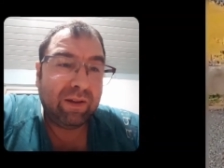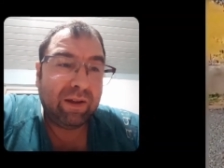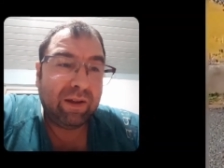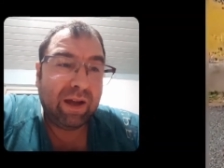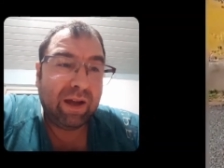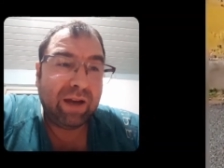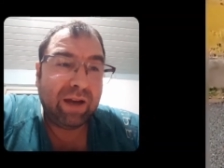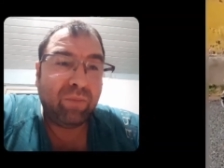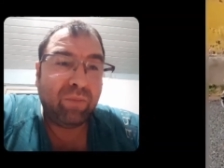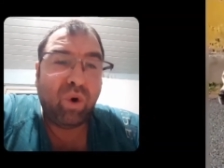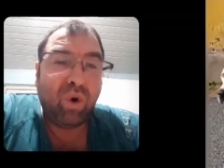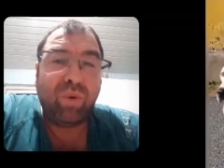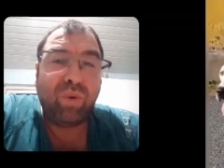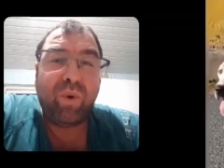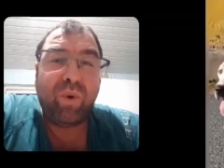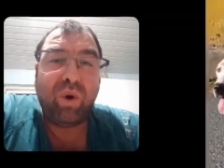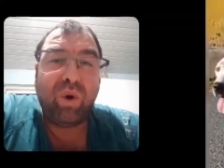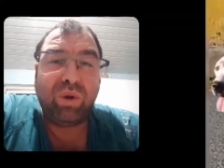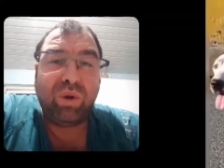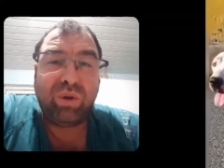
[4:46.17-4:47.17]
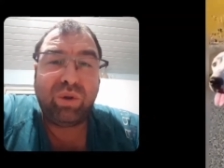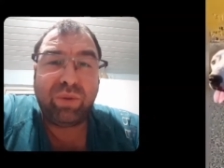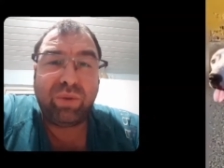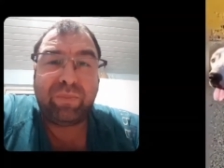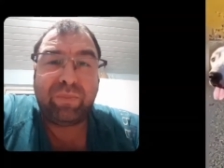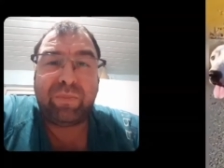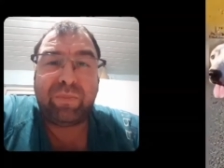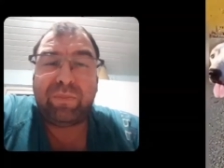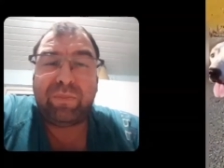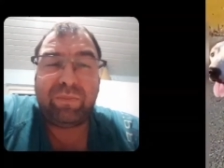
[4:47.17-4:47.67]
Hani boğup öldürüp
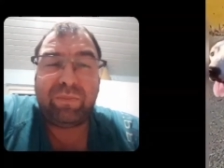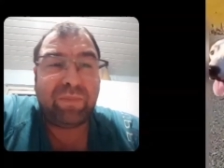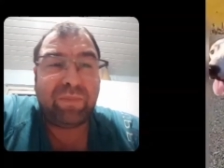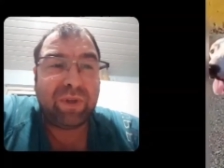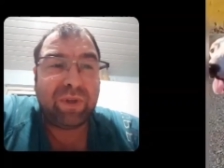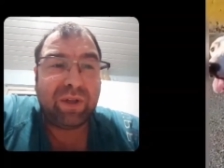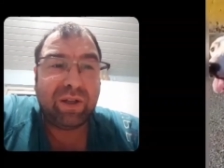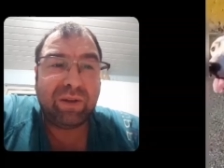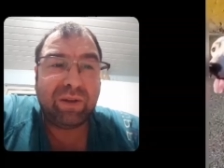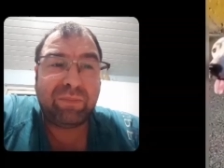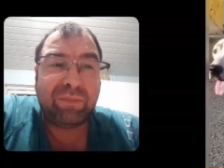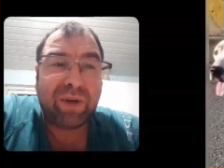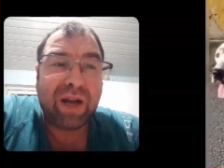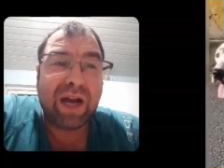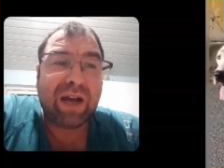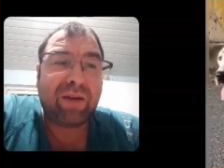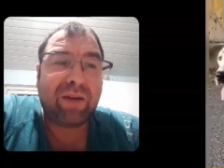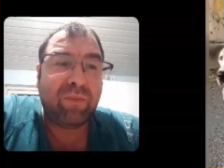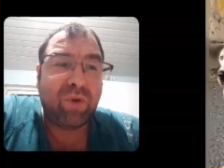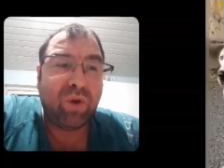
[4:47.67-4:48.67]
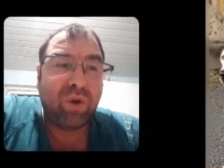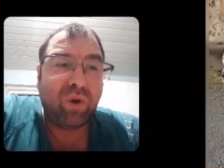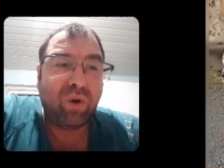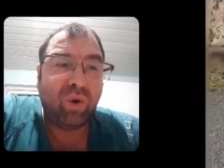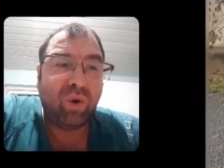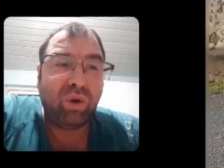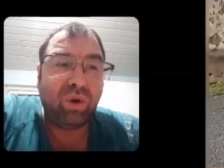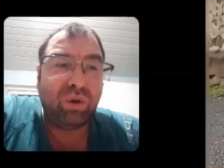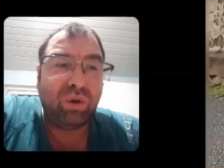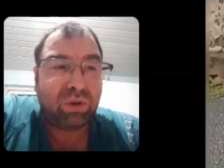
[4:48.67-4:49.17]
e, bırakmıyor.
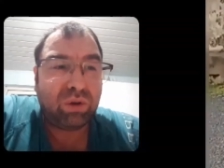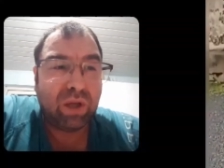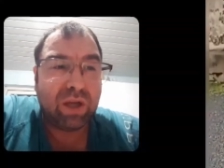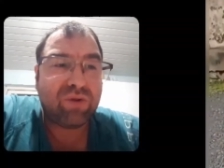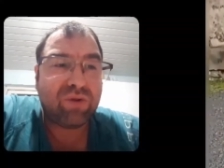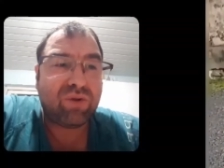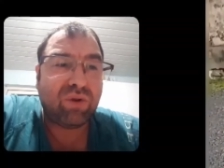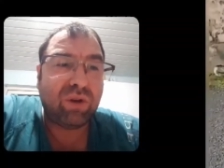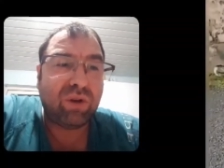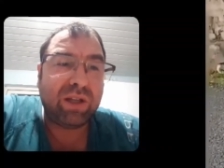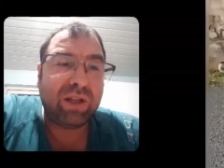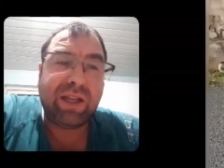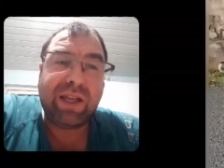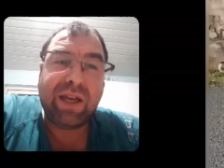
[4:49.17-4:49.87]
Öldükten sonra da